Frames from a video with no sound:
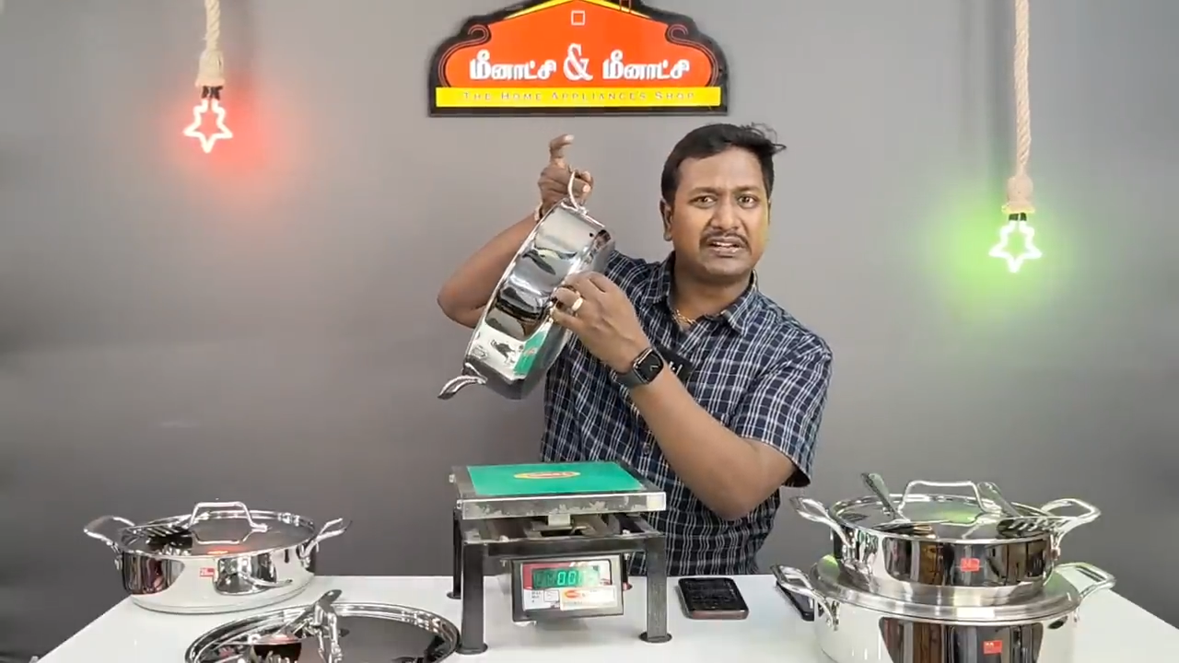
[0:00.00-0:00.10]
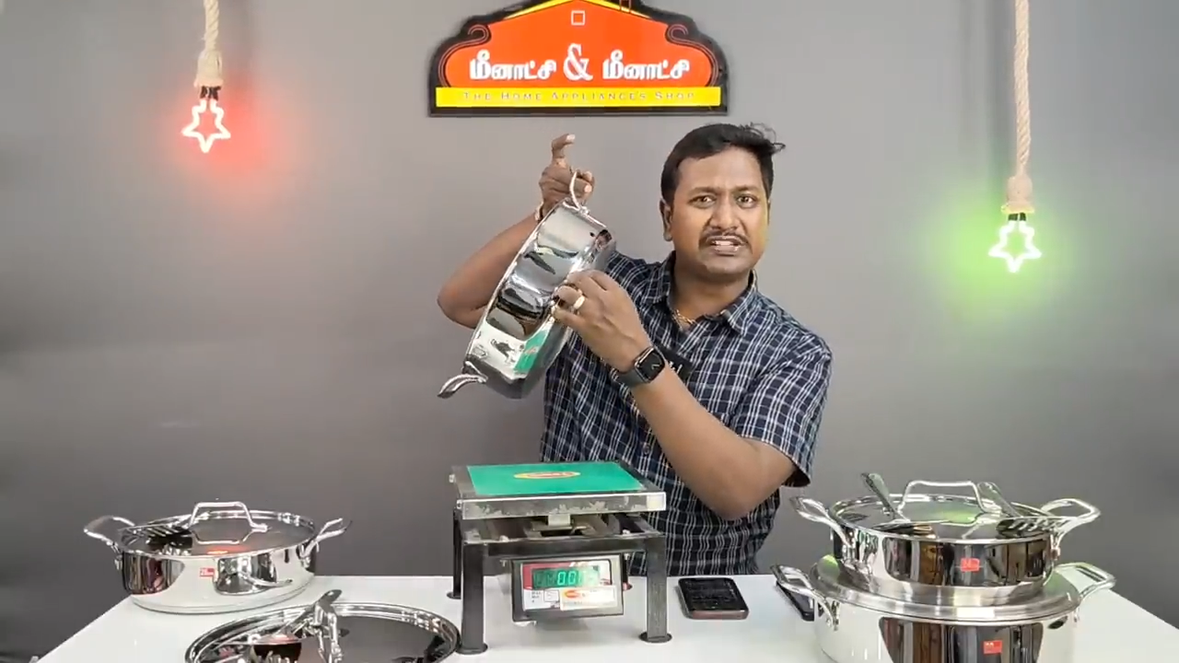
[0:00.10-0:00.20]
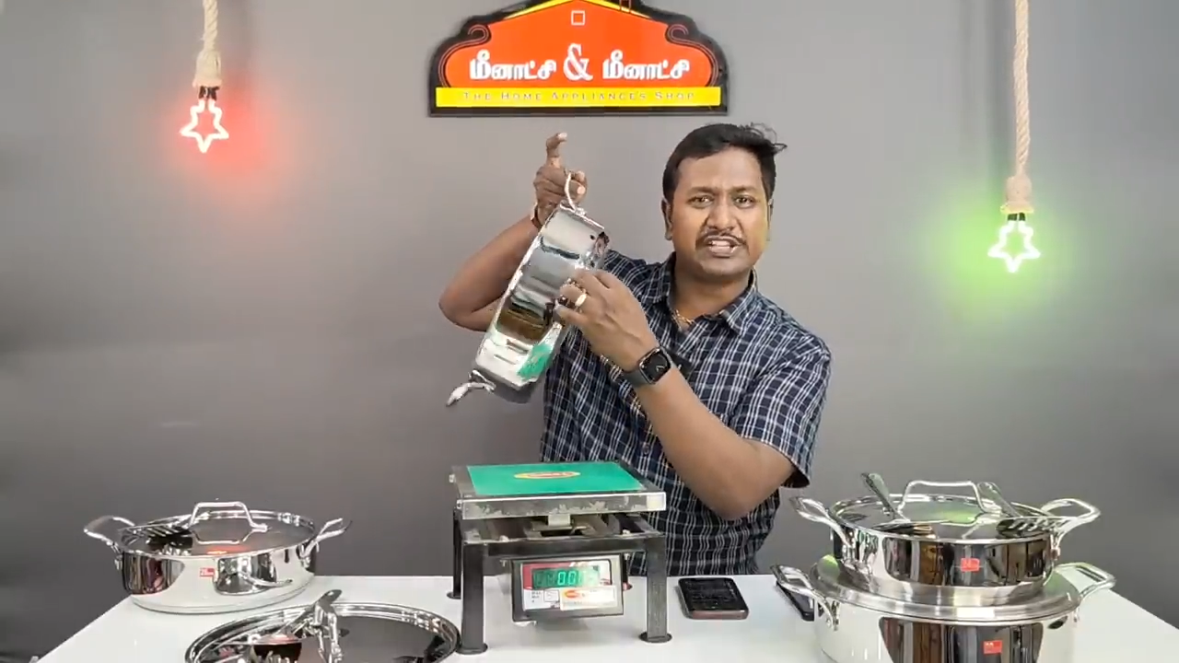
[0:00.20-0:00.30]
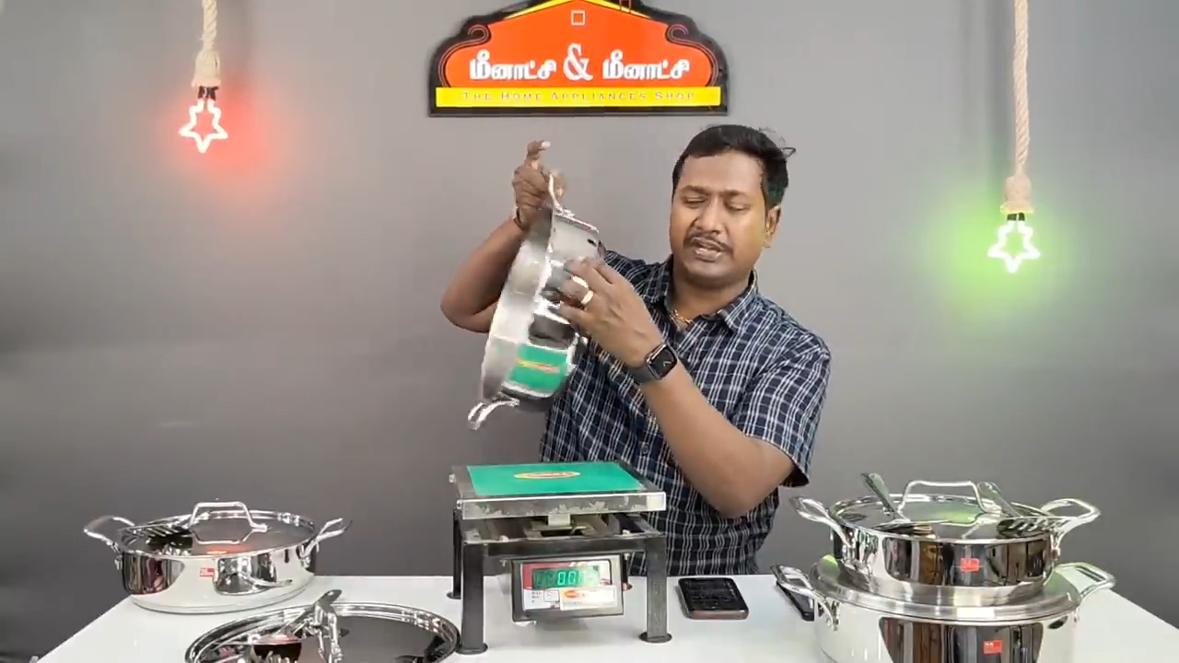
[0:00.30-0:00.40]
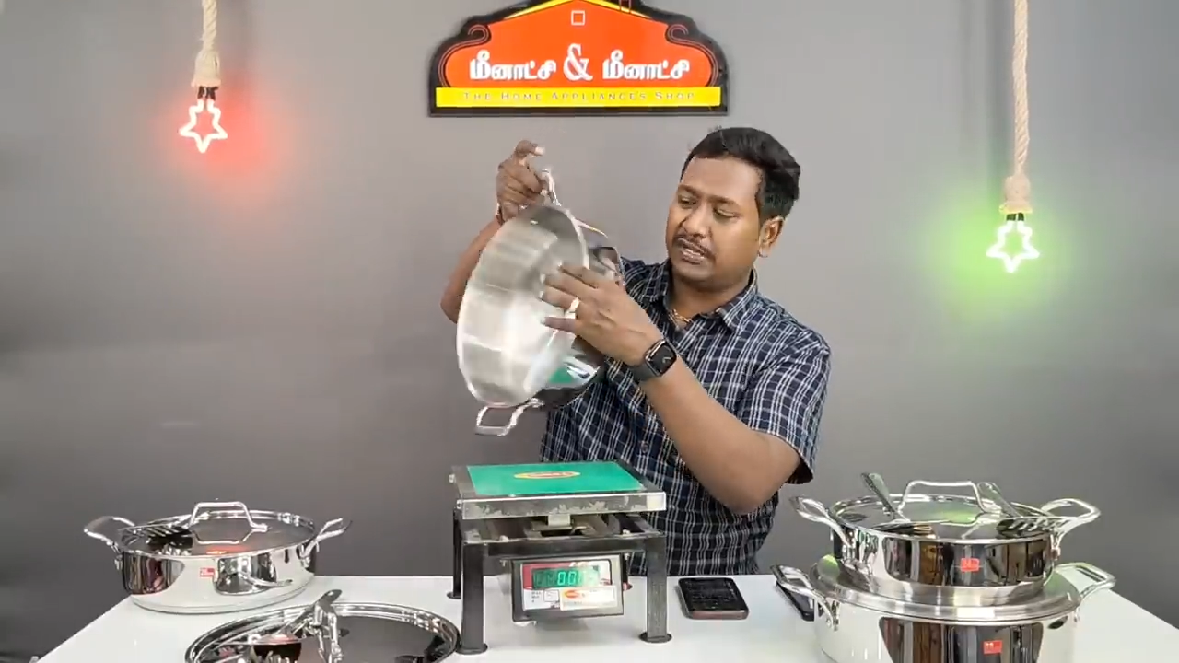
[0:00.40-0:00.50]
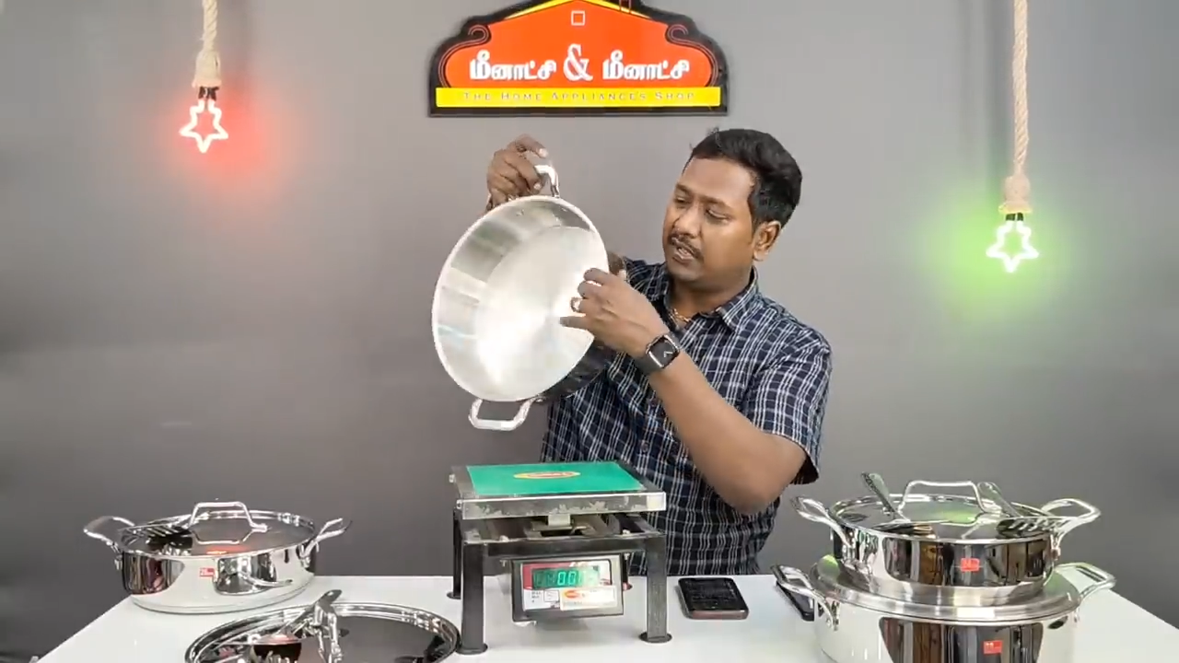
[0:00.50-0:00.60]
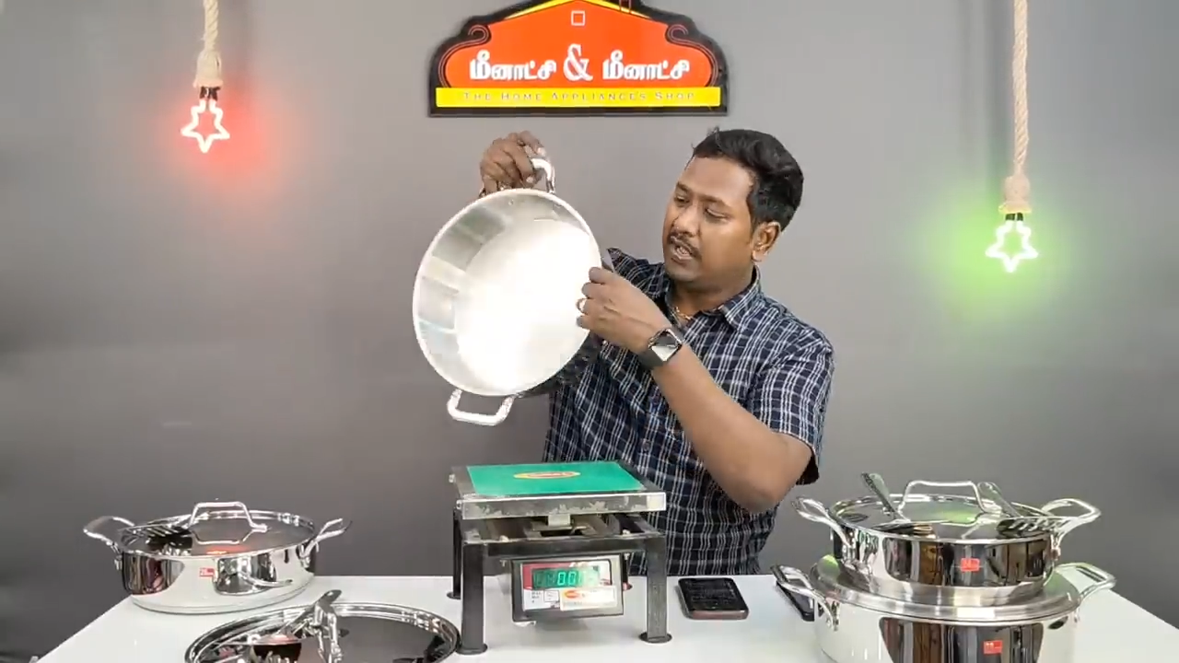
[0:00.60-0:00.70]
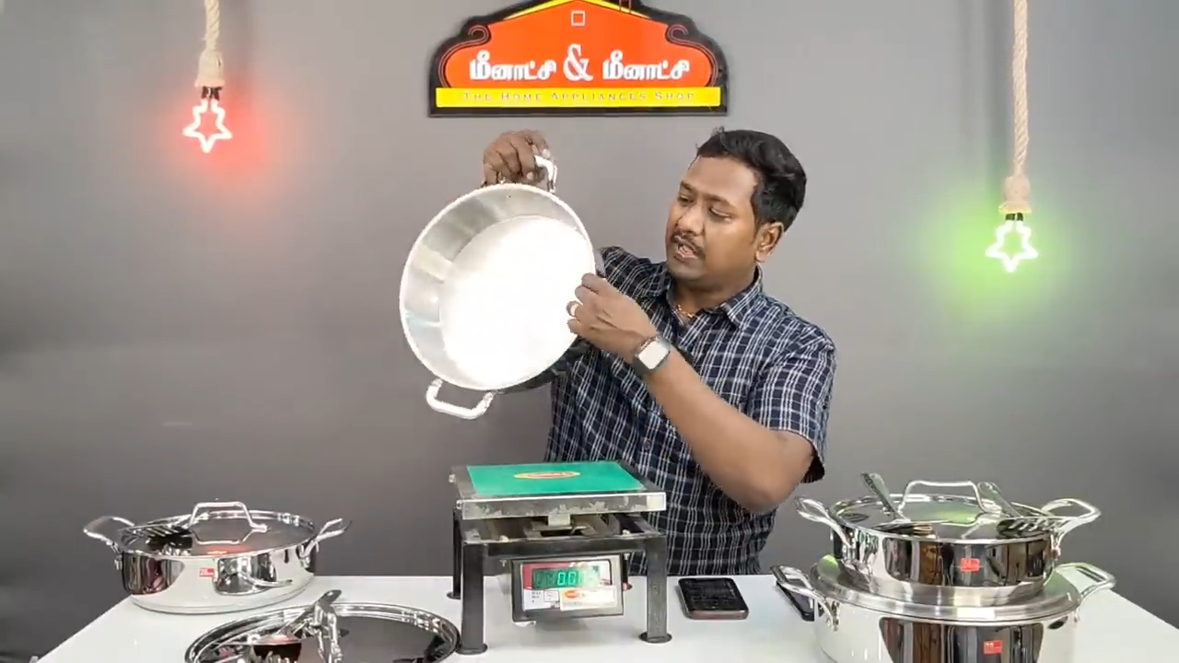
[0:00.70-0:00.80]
இருக்கிற ஷீட்டு